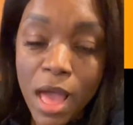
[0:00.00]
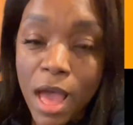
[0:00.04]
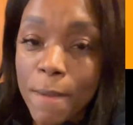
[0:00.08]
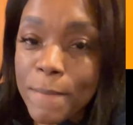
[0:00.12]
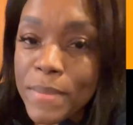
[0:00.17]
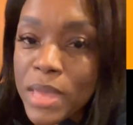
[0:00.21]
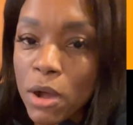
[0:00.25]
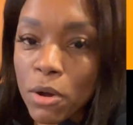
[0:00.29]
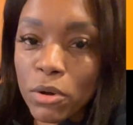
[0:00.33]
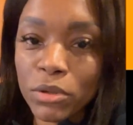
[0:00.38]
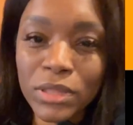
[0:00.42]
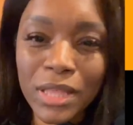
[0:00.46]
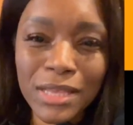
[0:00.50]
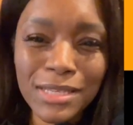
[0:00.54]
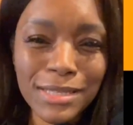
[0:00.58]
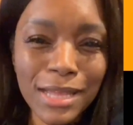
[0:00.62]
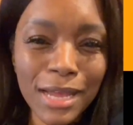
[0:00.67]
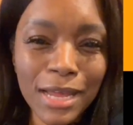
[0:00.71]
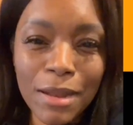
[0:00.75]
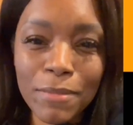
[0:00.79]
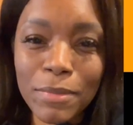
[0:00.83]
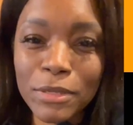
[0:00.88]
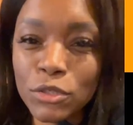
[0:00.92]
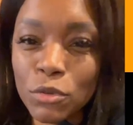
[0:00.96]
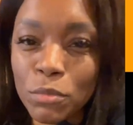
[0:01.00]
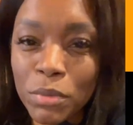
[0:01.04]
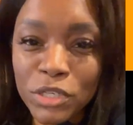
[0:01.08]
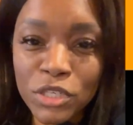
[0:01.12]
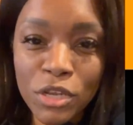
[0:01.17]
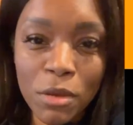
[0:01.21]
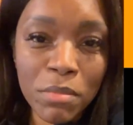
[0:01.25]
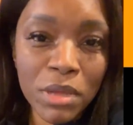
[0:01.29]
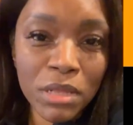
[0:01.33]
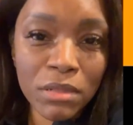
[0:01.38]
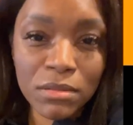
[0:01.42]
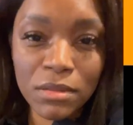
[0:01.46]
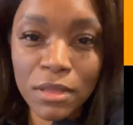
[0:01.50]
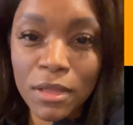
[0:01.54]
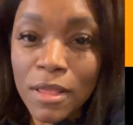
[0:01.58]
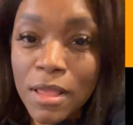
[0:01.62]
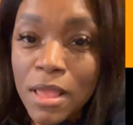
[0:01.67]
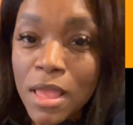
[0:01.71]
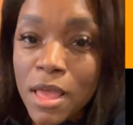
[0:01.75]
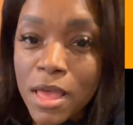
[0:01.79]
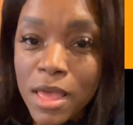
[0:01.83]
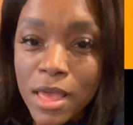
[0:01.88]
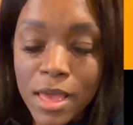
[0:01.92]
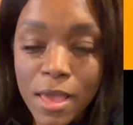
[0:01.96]
A minha conta Instagram é subejamente
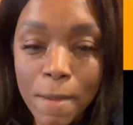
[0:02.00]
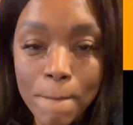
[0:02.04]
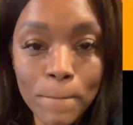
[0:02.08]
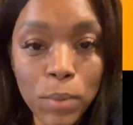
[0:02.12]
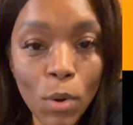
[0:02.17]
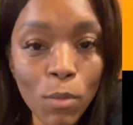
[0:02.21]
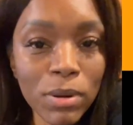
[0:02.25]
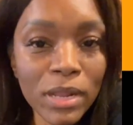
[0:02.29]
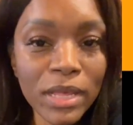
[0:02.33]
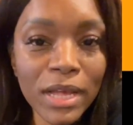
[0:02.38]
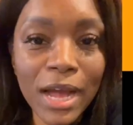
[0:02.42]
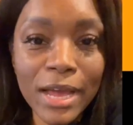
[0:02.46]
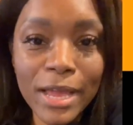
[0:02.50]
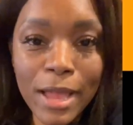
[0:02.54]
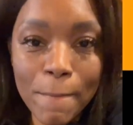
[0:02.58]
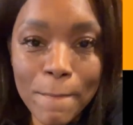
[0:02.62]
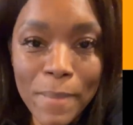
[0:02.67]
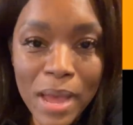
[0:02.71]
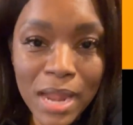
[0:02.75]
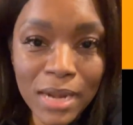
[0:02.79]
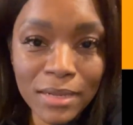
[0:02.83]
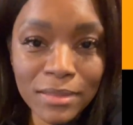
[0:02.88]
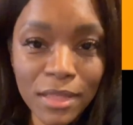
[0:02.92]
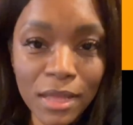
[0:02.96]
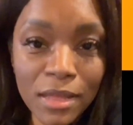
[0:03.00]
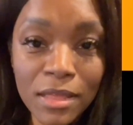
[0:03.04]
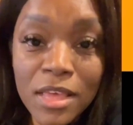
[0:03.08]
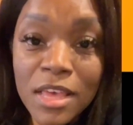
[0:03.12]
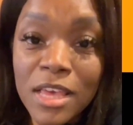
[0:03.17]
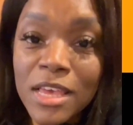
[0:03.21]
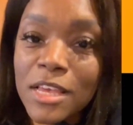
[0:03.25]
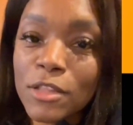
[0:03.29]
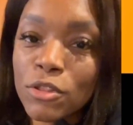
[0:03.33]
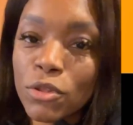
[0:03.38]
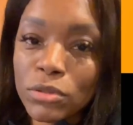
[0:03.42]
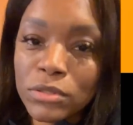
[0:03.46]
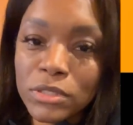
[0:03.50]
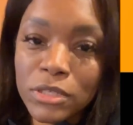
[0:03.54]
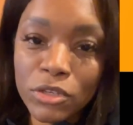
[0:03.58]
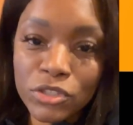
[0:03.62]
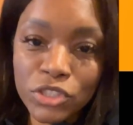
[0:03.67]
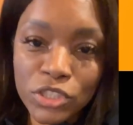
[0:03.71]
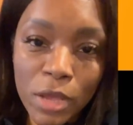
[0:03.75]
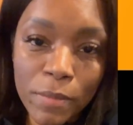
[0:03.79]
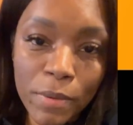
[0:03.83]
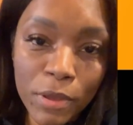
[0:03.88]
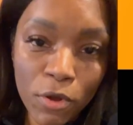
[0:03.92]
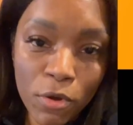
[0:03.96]
eh, pública e aberta e todos
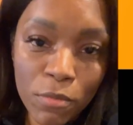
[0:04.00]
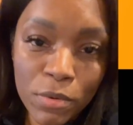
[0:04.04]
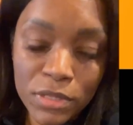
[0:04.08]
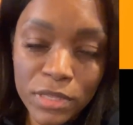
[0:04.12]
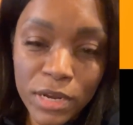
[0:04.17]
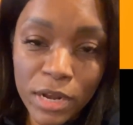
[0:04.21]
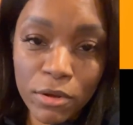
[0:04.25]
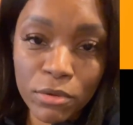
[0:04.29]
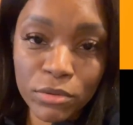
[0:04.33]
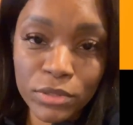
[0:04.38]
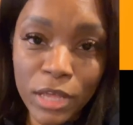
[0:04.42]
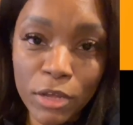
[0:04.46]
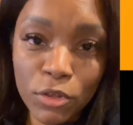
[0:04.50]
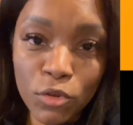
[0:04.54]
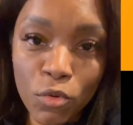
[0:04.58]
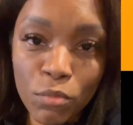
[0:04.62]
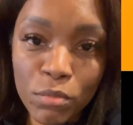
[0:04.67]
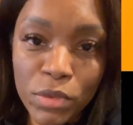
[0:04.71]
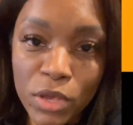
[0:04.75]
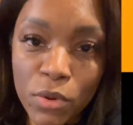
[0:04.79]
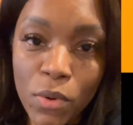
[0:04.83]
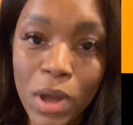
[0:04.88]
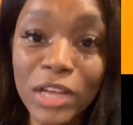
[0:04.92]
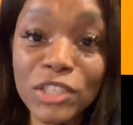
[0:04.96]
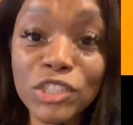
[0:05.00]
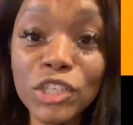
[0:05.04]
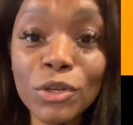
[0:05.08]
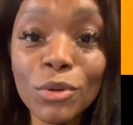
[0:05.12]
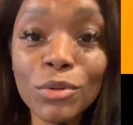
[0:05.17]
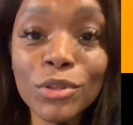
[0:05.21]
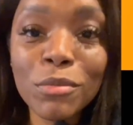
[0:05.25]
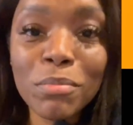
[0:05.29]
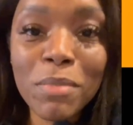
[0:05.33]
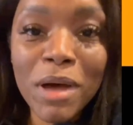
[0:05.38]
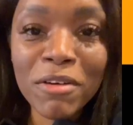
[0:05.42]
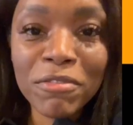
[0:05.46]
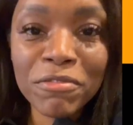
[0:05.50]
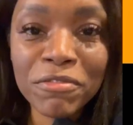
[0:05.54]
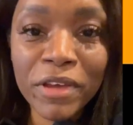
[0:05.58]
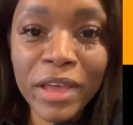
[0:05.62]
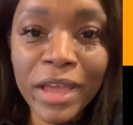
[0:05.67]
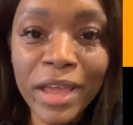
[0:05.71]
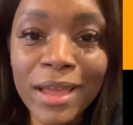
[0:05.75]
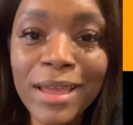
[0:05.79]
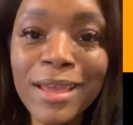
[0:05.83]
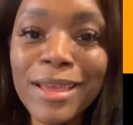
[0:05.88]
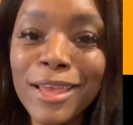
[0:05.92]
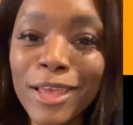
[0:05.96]
eles sabem como entrar em contato comigo. Agiram de má
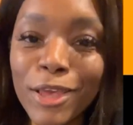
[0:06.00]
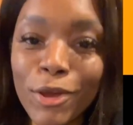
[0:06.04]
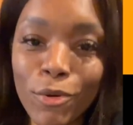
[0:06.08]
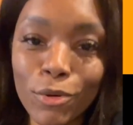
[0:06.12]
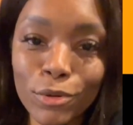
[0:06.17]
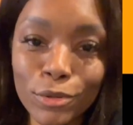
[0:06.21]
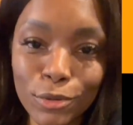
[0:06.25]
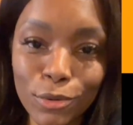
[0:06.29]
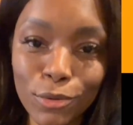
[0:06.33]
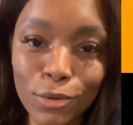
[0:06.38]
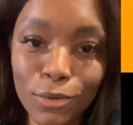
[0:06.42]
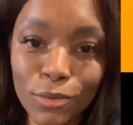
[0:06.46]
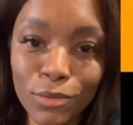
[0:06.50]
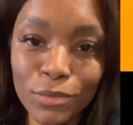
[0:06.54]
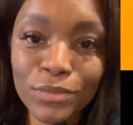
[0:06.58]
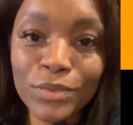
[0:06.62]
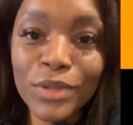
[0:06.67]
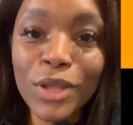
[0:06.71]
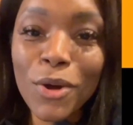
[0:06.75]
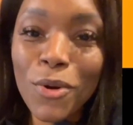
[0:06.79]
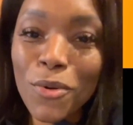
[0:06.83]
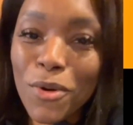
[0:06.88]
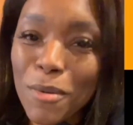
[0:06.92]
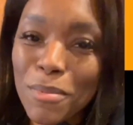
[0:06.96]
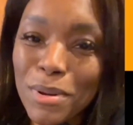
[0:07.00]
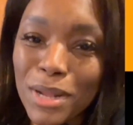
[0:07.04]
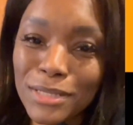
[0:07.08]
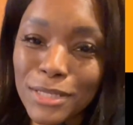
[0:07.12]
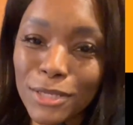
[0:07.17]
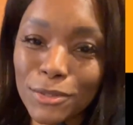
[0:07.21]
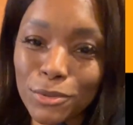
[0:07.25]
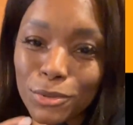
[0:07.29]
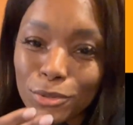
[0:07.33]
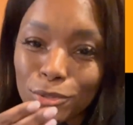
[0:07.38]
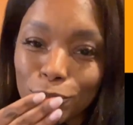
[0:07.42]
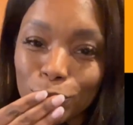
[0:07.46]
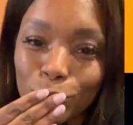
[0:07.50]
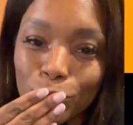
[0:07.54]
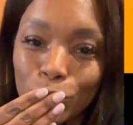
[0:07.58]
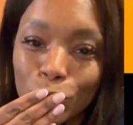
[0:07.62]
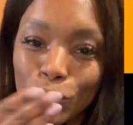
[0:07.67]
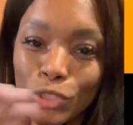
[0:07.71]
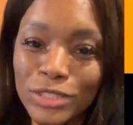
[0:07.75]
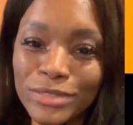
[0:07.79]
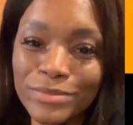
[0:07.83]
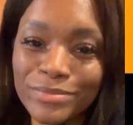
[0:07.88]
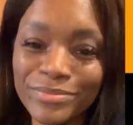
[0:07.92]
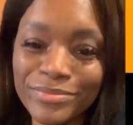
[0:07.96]
fé e com dolo. Um abraço a
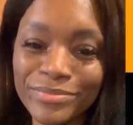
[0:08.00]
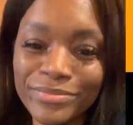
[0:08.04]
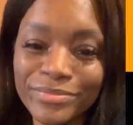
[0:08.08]
todos.